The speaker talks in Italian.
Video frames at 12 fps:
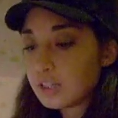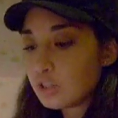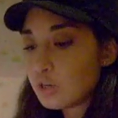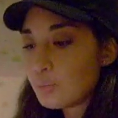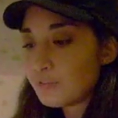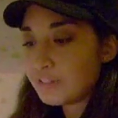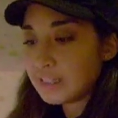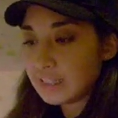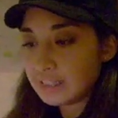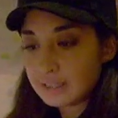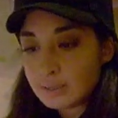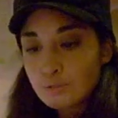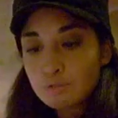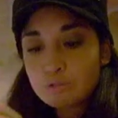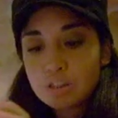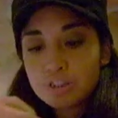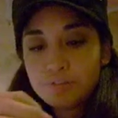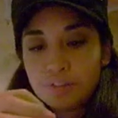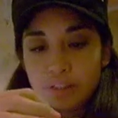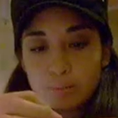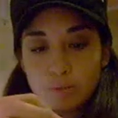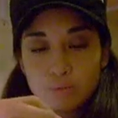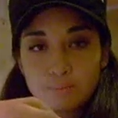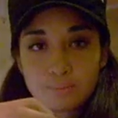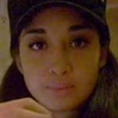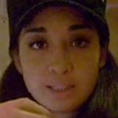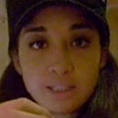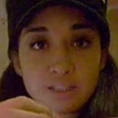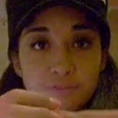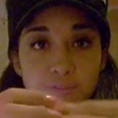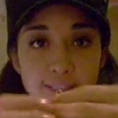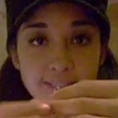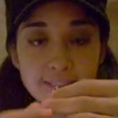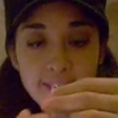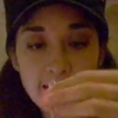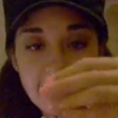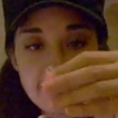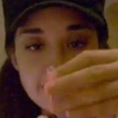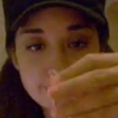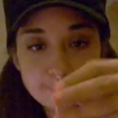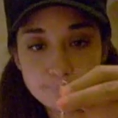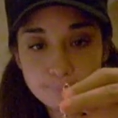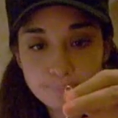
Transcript: Come vedete sono di Fimo, li ha fatti lei,